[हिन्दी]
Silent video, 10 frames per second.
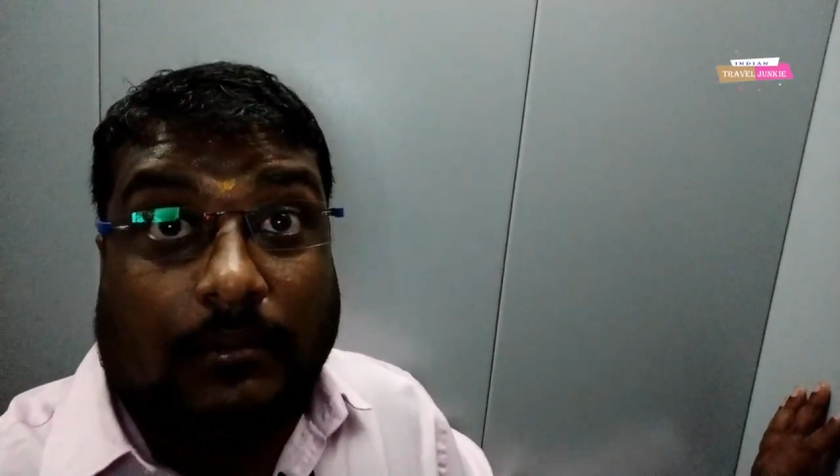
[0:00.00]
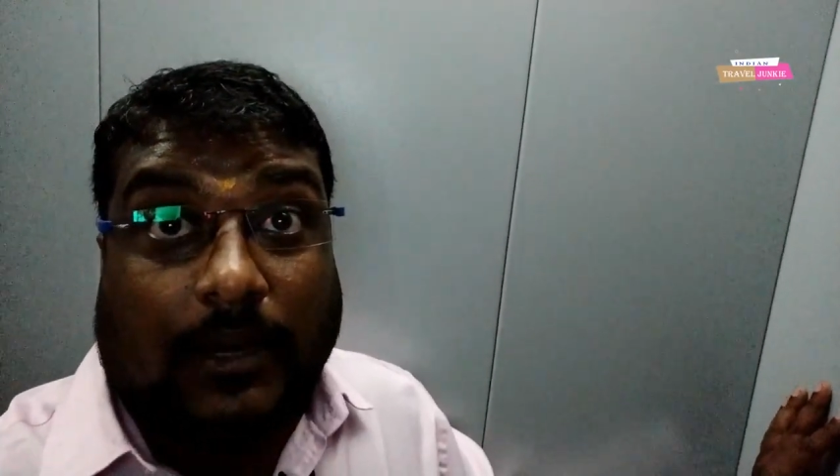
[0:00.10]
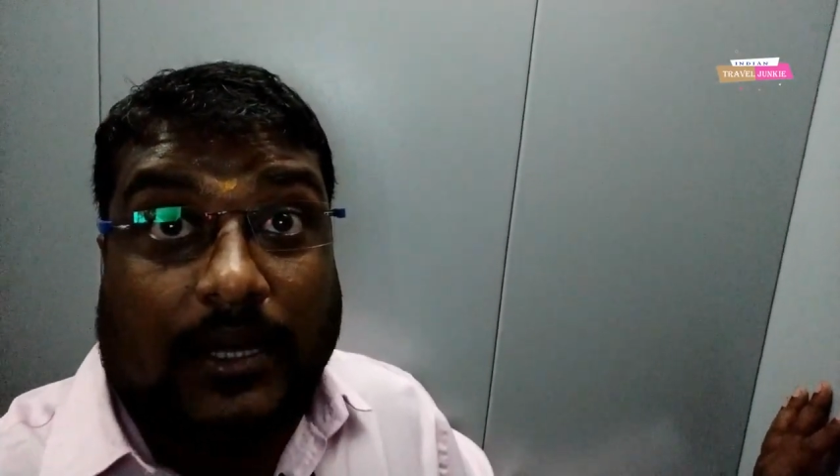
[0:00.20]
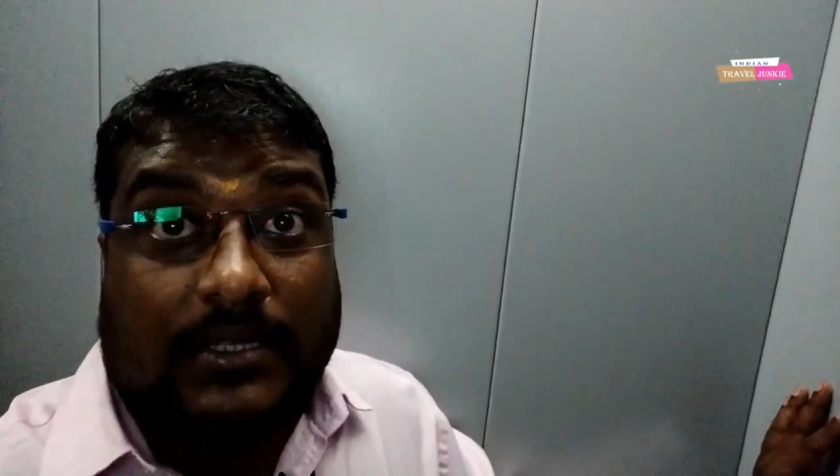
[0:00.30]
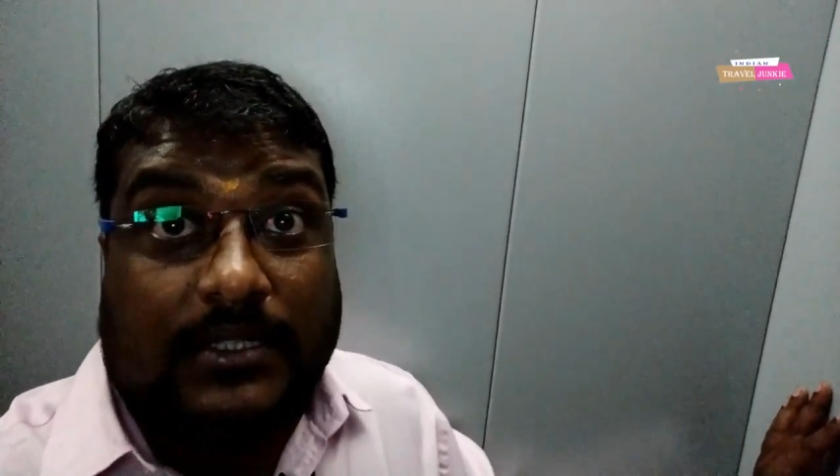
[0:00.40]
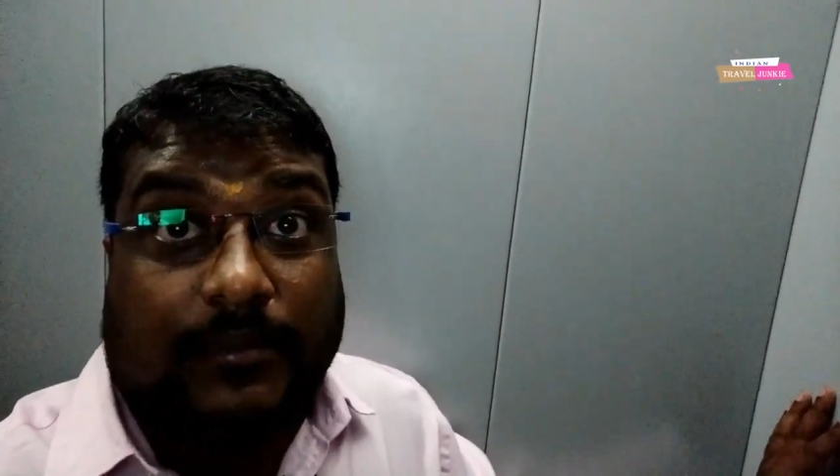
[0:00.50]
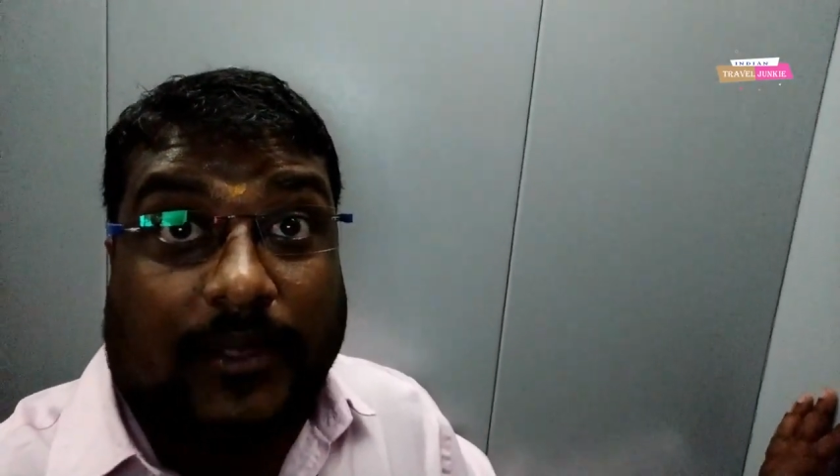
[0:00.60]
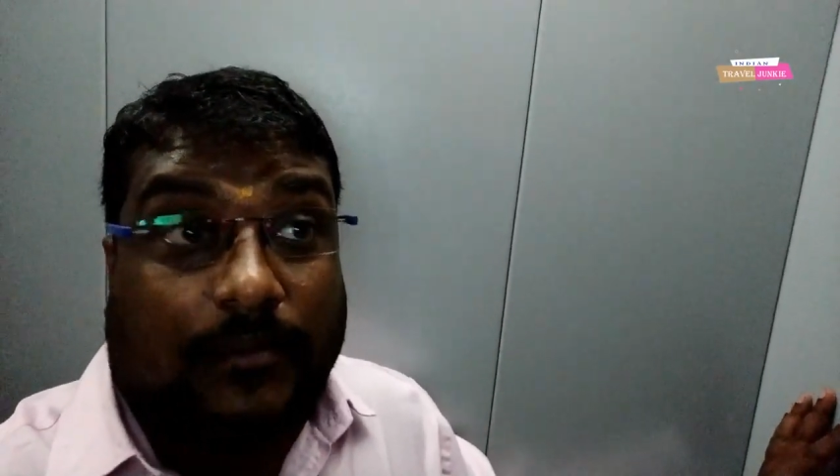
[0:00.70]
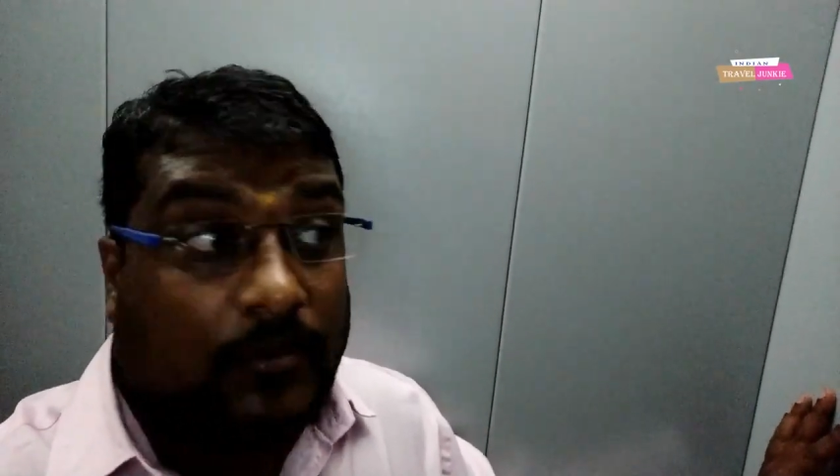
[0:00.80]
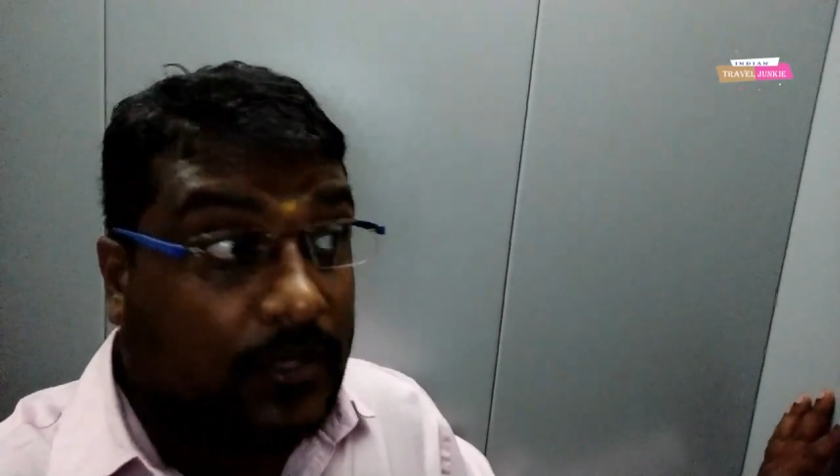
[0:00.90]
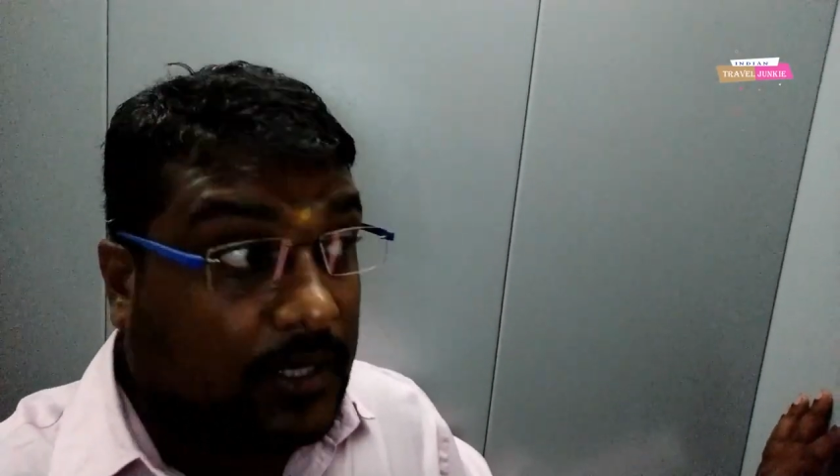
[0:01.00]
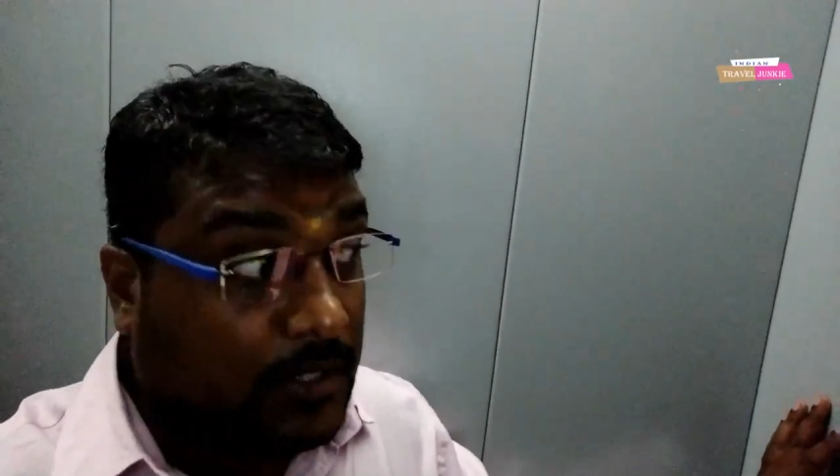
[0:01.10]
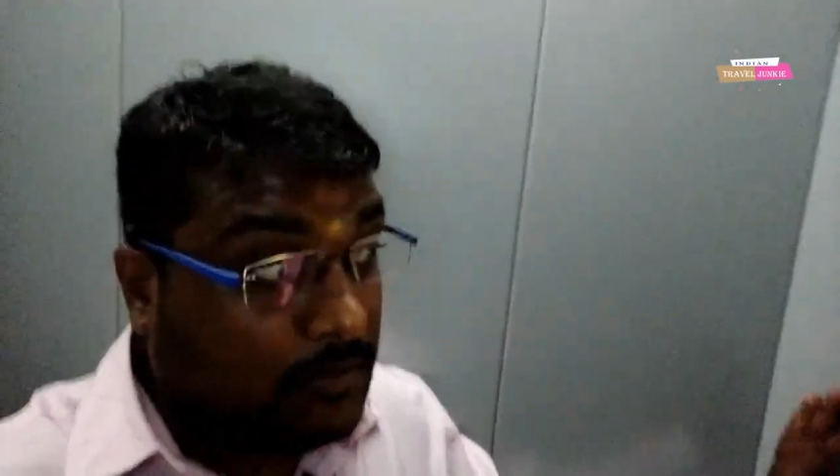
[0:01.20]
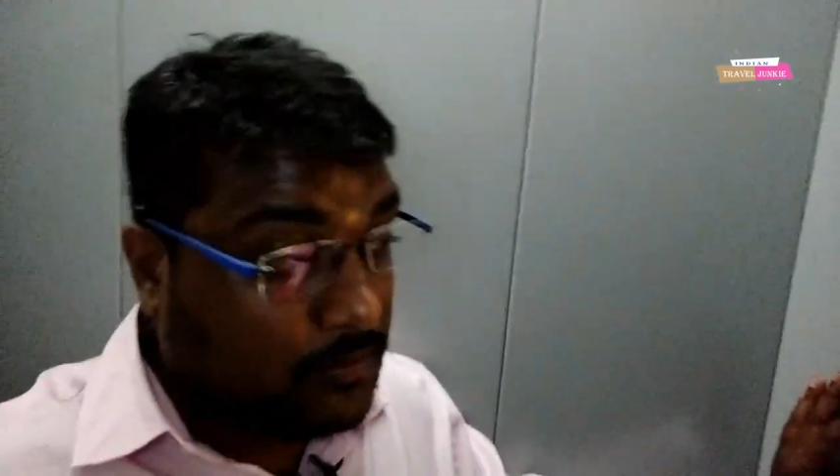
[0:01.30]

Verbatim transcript: बाहर से मैं आपको दिखाता